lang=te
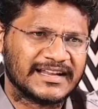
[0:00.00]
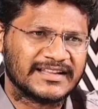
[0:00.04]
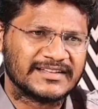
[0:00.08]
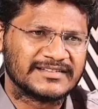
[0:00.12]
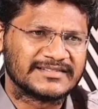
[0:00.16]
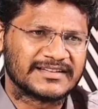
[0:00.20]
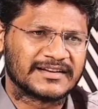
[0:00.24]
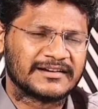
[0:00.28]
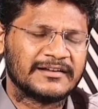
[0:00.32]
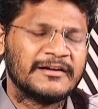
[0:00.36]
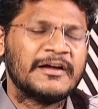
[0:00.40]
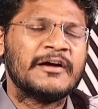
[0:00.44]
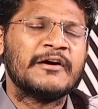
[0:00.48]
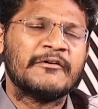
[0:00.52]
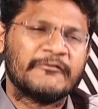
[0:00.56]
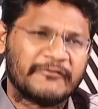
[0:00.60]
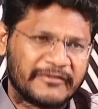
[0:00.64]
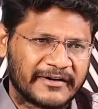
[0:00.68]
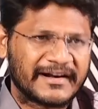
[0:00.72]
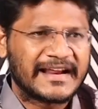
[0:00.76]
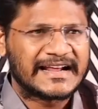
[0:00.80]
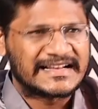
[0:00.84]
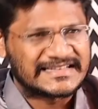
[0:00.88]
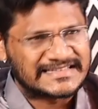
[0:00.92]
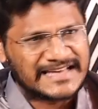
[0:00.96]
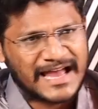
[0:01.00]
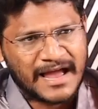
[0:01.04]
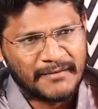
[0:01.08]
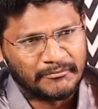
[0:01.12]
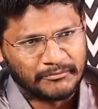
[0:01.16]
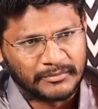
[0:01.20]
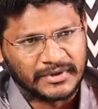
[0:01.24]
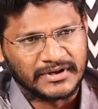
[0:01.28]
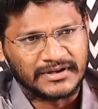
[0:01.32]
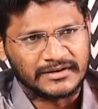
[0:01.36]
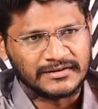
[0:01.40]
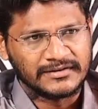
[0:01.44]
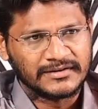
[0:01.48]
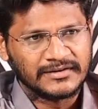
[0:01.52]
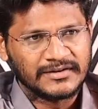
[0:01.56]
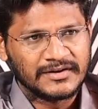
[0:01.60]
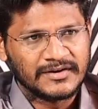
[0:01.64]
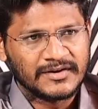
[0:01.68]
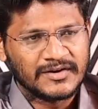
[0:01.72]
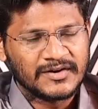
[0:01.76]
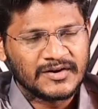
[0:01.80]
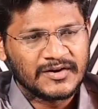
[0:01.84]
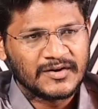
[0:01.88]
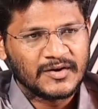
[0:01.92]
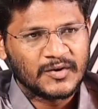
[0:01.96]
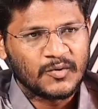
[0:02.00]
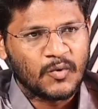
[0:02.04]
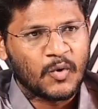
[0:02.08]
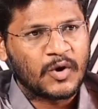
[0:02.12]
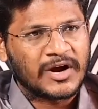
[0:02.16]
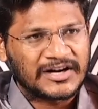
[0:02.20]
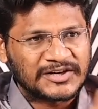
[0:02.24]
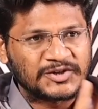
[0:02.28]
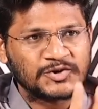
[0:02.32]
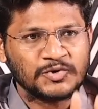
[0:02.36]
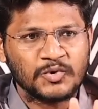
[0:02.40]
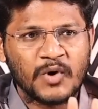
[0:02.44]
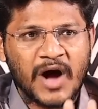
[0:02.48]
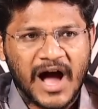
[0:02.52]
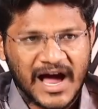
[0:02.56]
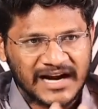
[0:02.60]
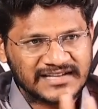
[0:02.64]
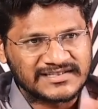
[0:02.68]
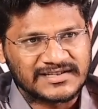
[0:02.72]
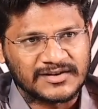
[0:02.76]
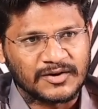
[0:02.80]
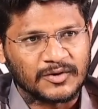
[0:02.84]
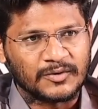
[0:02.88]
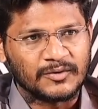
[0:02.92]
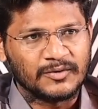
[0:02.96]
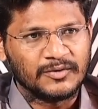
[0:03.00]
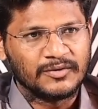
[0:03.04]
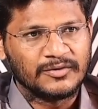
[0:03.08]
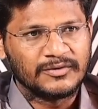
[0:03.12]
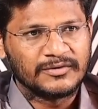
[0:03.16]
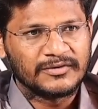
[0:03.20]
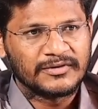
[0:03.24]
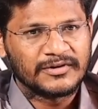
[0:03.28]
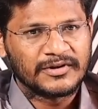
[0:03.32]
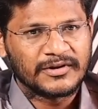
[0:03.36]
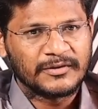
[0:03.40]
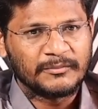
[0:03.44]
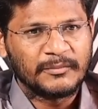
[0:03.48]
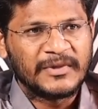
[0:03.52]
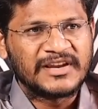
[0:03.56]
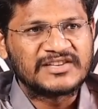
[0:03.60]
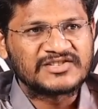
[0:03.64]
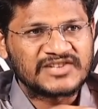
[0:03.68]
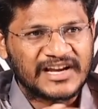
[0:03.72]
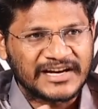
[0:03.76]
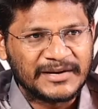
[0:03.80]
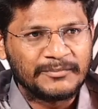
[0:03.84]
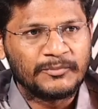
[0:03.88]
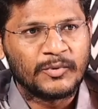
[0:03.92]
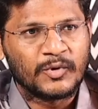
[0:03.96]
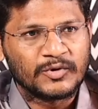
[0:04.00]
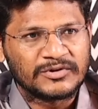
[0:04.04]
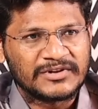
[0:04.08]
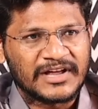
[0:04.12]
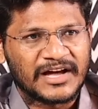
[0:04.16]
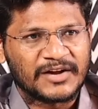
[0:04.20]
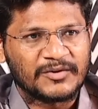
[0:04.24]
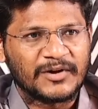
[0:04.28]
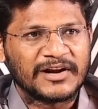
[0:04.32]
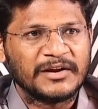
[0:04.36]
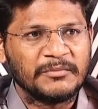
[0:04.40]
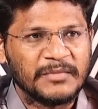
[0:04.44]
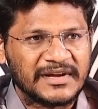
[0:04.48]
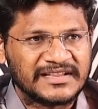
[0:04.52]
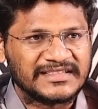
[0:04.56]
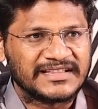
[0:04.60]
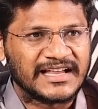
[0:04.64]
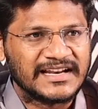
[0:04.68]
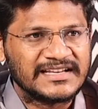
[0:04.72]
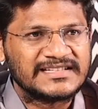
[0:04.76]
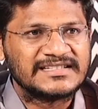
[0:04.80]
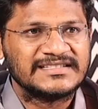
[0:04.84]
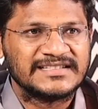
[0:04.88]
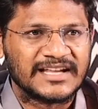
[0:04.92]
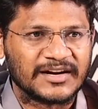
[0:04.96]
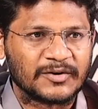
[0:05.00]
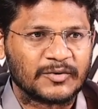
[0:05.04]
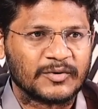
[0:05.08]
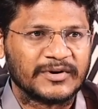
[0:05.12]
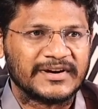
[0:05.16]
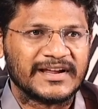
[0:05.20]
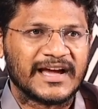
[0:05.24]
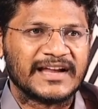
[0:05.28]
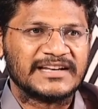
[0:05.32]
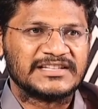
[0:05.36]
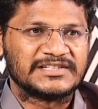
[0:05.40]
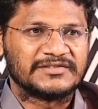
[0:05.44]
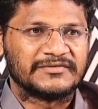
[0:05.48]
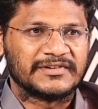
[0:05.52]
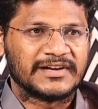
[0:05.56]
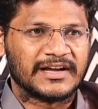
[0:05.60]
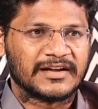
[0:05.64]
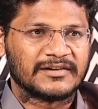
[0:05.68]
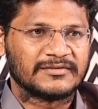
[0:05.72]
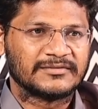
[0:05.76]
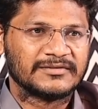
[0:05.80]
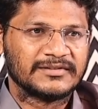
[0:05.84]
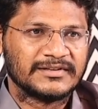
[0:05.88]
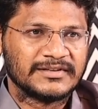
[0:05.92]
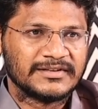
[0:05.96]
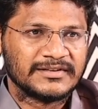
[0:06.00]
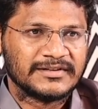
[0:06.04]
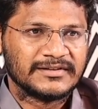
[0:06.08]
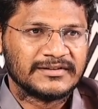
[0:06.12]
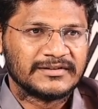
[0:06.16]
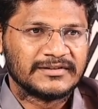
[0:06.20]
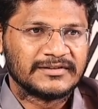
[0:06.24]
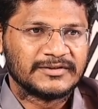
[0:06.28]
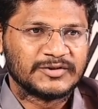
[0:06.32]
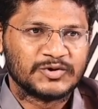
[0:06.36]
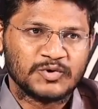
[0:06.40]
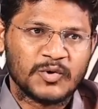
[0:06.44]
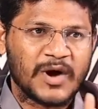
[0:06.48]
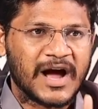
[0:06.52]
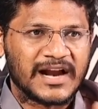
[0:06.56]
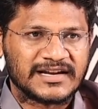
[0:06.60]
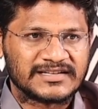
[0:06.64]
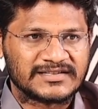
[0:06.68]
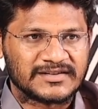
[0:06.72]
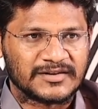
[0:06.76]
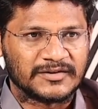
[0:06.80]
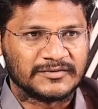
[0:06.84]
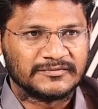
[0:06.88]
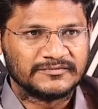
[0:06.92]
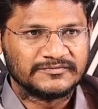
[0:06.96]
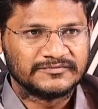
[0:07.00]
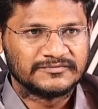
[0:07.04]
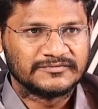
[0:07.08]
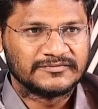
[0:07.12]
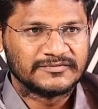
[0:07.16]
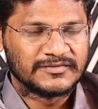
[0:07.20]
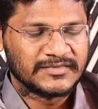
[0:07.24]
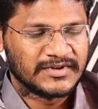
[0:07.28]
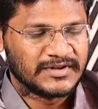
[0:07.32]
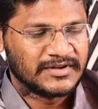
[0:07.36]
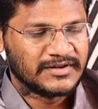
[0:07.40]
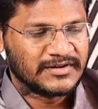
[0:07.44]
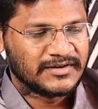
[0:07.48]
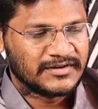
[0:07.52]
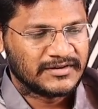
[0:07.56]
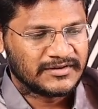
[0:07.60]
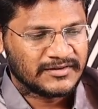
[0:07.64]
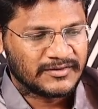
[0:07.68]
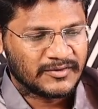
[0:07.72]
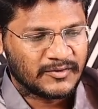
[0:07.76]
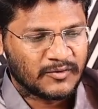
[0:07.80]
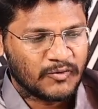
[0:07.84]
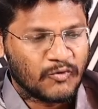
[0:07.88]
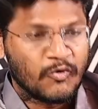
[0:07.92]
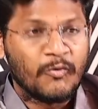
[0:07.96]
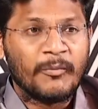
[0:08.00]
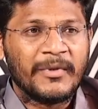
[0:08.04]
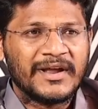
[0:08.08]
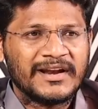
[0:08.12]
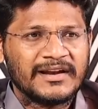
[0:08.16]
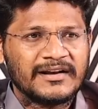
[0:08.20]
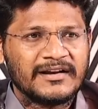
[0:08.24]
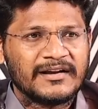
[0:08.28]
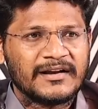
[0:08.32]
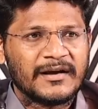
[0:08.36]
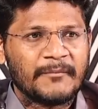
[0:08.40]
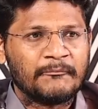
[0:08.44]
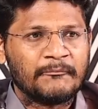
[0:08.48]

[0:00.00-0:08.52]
లేదు సార్ ఫర్ ఎగ్జాంపుల్ hmm. ఒక టూ అవర్స్లో మీరు చనిపోతారు అని మీకు అనుకోండి ఆర్జీవి గారు టూ అవర్స్లో ఉమెన్